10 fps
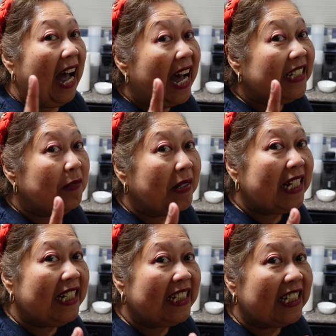at
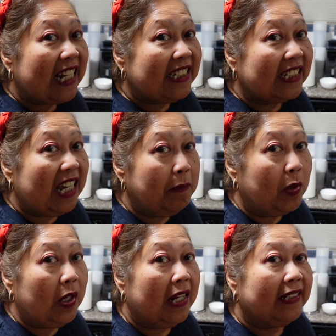magkikita tayo sa
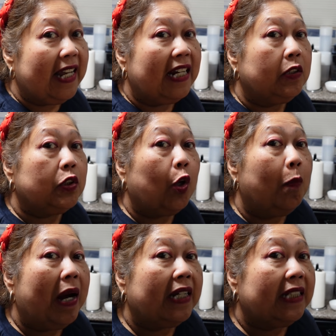table dahil gusto ko
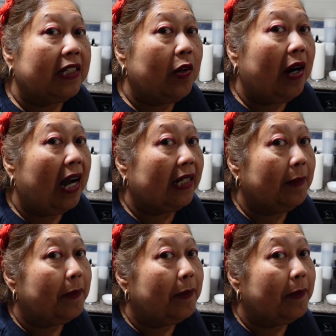makita nyo ang aking